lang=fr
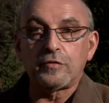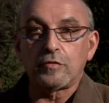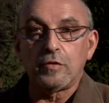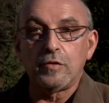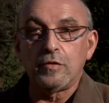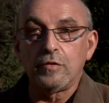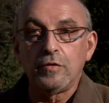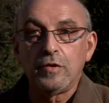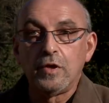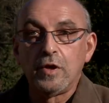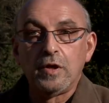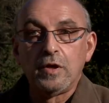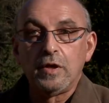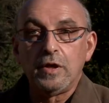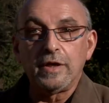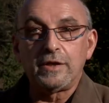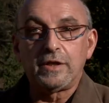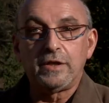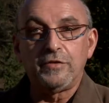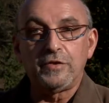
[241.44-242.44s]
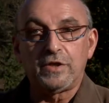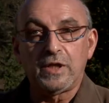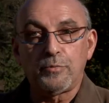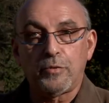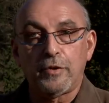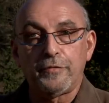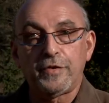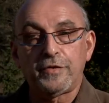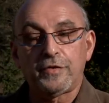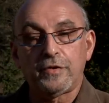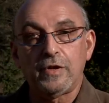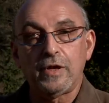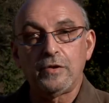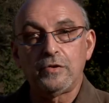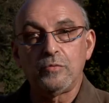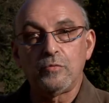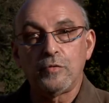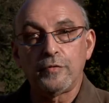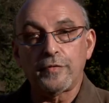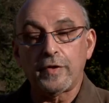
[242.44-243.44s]
sur l'activité professionnelle
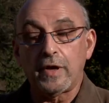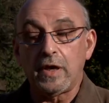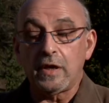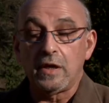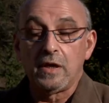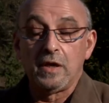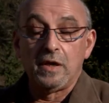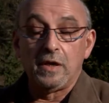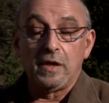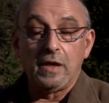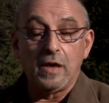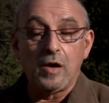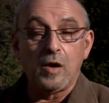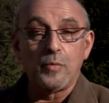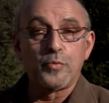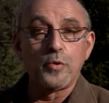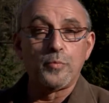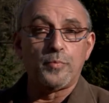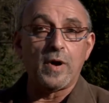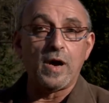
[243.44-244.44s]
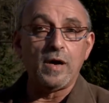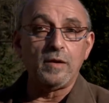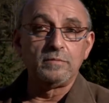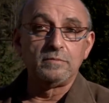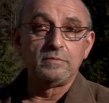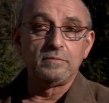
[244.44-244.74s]
de mon frère. Et là, on ne peut pas.